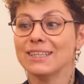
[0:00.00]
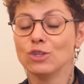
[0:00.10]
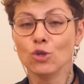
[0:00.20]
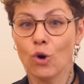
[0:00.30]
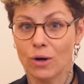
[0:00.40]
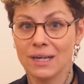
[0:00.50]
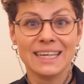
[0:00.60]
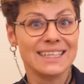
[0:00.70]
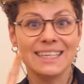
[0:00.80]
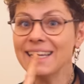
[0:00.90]

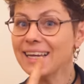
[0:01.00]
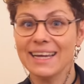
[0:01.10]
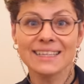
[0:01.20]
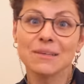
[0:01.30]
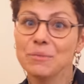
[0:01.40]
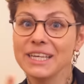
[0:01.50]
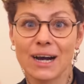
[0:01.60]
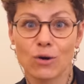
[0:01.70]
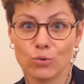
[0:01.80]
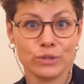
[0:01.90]
Но не это
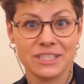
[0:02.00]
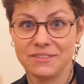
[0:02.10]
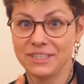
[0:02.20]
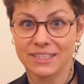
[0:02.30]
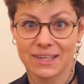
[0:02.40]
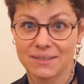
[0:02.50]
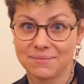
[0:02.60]
меня удивило.